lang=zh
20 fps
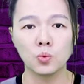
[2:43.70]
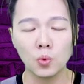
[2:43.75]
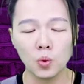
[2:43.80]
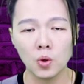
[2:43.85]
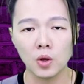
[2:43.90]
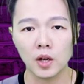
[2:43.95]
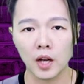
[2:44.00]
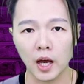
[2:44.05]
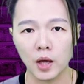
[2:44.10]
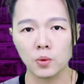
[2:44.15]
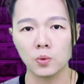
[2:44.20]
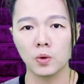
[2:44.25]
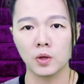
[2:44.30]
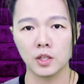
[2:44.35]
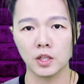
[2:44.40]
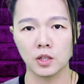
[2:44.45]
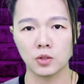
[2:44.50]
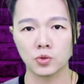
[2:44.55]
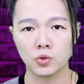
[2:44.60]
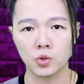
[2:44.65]
越来越
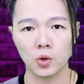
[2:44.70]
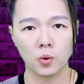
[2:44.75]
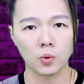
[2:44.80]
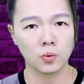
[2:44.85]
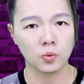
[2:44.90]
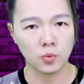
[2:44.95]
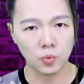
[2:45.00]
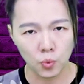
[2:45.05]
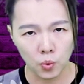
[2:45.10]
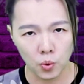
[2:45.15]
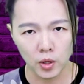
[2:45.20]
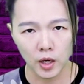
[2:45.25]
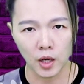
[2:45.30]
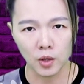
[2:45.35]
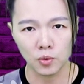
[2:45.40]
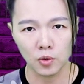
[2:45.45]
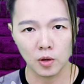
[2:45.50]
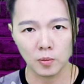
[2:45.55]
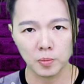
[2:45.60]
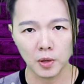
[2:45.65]
严重，越来
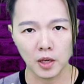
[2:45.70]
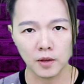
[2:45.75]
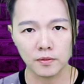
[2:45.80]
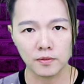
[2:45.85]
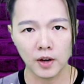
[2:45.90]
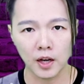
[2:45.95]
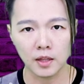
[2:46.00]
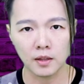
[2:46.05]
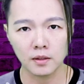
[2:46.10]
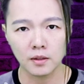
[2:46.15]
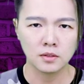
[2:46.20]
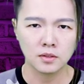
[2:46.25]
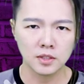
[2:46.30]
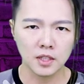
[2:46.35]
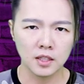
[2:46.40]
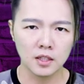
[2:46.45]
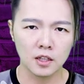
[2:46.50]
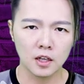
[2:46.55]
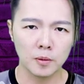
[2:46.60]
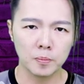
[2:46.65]
越频繁。
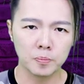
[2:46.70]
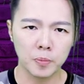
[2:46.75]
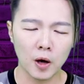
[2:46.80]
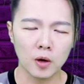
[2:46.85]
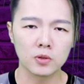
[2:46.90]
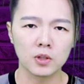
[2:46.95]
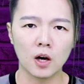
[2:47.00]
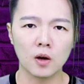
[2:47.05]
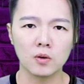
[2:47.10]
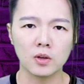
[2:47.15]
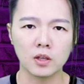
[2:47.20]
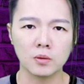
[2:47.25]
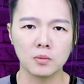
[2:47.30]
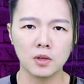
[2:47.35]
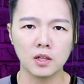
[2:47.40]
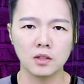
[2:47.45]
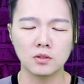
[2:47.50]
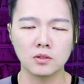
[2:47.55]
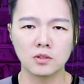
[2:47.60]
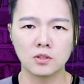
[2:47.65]
在那个报道里
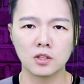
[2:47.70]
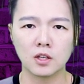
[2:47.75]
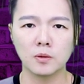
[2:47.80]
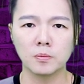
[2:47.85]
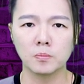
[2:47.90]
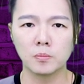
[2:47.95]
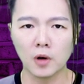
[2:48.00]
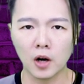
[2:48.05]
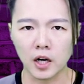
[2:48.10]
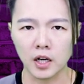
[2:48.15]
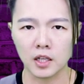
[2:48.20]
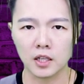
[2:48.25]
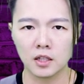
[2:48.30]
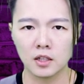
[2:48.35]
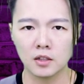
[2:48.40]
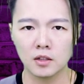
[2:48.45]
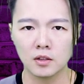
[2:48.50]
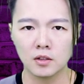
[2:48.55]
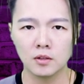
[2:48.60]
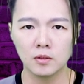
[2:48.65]
面，这个 Mike
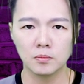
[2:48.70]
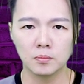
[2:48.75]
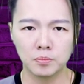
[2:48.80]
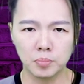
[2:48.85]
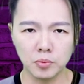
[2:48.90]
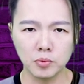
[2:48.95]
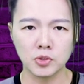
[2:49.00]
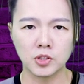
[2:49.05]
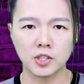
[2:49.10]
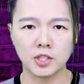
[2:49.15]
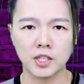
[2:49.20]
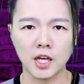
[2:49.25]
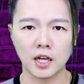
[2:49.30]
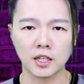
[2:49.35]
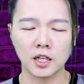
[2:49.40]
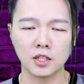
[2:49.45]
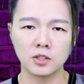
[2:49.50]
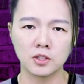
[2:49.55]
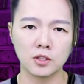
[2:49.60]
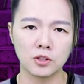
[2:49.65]
不想
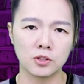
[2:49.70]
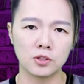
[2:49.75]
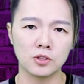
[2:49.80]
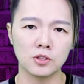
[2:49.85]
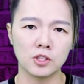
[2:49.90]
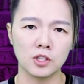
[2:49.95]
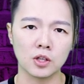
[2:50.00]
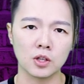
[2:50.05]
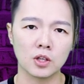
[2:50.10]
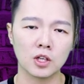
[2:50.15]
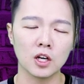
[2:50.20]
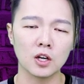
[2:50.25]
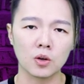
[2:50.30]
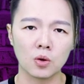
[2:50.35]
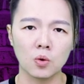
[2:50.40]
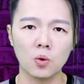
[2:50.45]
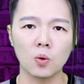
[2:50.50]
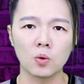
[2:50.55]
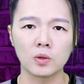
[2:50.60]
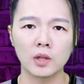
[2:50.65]
让这个事情更
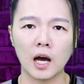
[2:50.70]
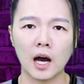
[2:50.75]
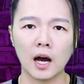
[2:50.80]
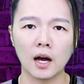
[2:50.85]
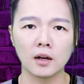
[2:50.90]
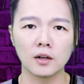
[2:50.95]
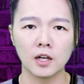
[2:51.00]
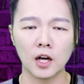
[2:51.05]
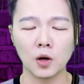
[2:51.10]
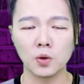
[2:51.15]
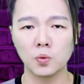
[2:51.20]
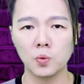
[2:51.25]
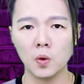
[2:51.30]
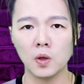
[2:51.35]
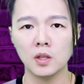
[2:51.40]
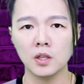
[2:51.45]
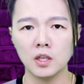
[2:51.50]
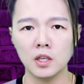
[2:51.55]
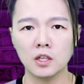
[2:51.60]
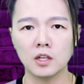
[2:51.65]
扩大，然后
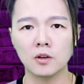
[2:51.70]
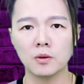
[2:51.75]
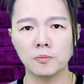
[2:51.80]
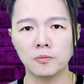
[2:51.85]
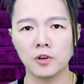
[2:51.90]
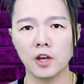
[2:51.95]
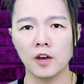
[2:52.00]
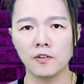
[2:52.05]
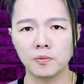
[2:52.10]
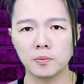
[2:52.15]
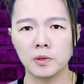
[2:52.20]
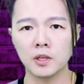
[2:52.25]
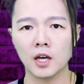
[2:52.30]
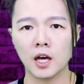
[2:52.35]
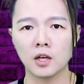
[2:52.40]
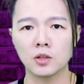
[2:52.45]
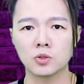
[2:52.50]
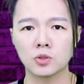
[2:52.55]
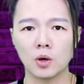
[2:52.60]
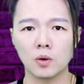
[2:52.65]
愿意跟
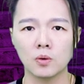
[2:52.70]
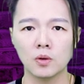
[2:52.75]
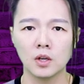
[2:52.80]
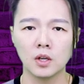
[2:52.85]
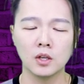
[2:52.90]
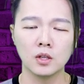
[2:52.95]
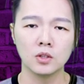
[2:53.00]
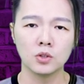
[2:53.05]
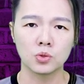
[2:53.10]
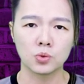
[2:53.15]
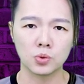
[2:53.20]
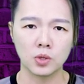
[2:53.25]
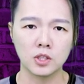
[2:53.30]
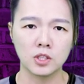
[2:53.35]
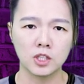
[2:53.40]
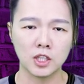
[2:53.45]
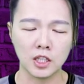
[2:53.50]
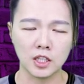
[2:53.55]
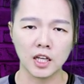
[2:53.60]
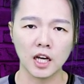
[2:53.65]
FBI 走，所以
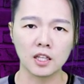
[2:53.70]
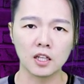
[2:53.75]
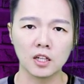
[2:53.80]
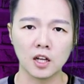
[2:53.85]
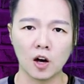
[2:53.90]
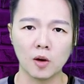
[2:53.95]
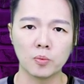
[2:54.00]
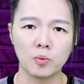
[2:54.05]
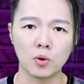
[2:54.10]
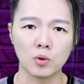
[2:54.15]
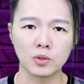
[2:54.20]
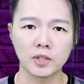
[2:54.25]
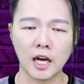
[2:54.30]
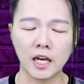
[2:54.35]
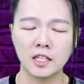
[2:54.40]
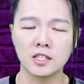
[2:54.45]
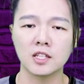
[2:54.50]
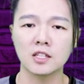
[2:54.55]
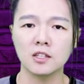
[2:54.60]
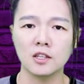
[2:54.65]
请他的老婆
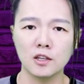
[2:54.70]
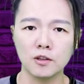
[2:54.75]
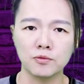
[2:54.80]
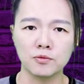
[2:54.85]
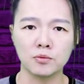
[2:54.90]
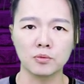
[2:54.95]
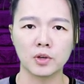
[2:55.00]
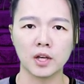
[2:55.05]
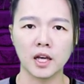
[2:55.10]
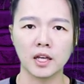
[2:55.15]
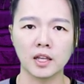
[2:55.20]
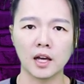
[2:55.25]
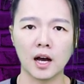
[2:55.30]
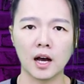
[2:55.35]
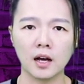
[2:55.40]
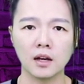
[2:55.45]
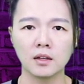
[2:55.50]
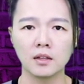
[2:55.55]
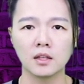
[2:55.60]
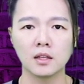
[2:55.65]
拿一件衣服给
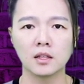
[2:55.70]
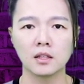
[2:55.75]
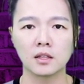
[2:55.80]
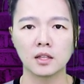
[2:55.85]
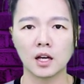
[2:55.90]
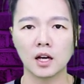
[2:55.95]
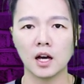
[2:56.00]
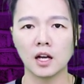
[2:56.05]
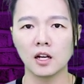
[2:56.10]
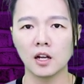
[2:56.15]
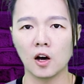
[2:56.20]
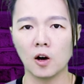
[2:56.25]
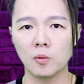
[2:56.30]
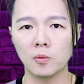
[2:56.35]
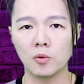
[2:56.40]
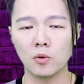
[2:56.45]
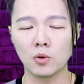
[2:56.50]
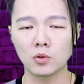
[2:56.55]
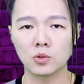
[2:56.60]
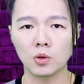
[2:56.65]
他。当他老
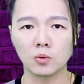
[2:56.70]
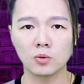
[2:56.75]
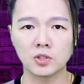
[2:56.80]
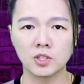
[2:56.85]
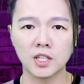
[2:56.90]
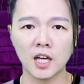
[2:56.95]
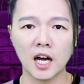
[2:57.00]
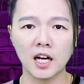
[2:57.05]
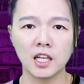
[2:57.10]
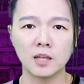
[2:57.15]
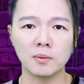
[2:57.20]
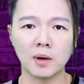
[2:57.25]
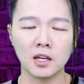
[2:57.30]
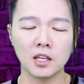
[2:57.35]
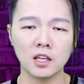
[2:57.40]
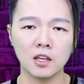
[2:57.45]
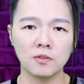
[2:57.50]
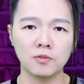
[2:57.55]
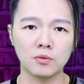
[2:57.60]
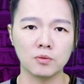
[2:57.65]
婆从家里把
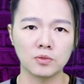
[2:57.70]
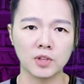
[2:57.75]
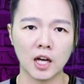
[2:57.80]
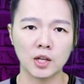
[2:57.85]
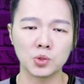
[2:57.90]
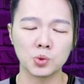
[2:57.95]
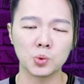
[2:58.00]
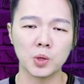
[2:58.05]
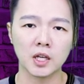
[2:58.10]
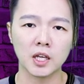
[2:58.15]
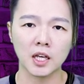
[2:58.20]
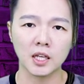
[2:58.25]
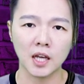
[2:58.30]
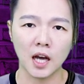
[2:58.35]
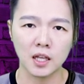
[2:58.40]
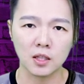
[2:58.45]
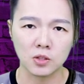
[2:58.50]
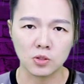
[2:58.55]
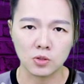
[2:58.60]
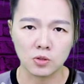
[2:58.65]
衣服拿出来给
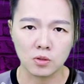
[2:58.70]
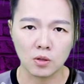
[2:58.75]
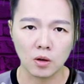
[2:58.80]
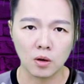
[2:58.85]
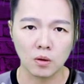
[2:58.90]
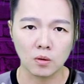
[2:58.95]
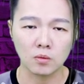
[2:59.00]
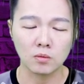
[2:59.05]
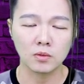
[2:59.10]
他的时候，